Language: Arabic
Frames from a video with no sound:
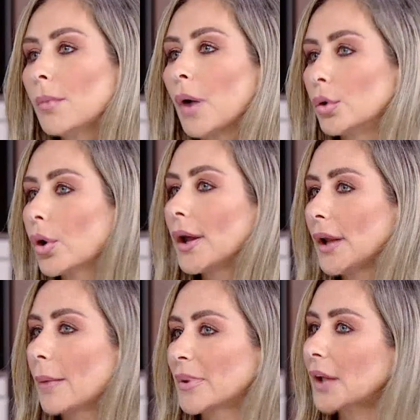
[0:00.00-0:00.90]
او اللغه اللي
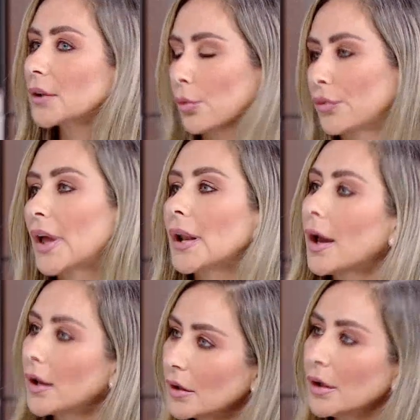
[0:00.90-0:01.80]
عم يتحدثوا فيها
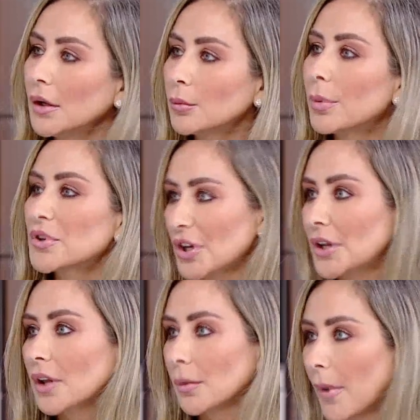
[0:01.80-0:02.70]
الاهل
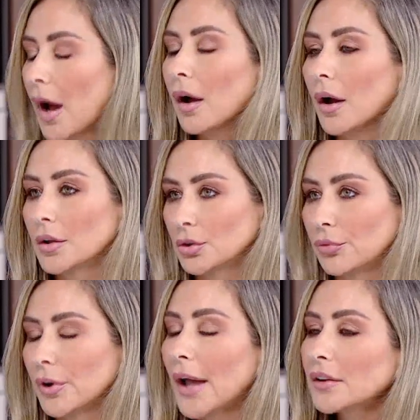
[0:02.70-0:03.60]
مباشره مع
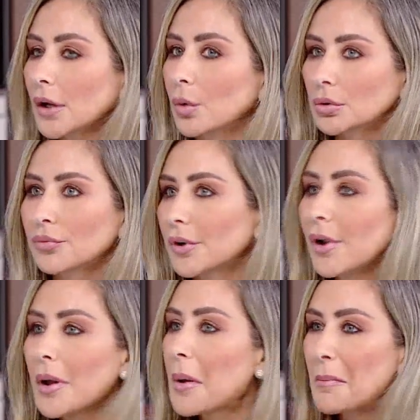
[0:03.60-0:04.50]
الطفل حتى لو الطفل
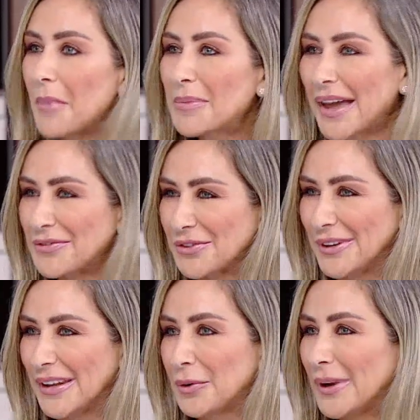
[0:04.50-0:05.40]
ما بيعرف شو
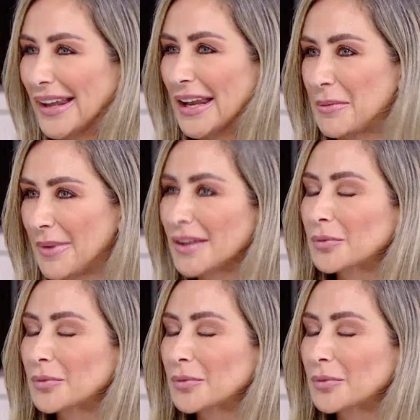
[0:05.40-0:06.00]
هن هول الكلمات نعم.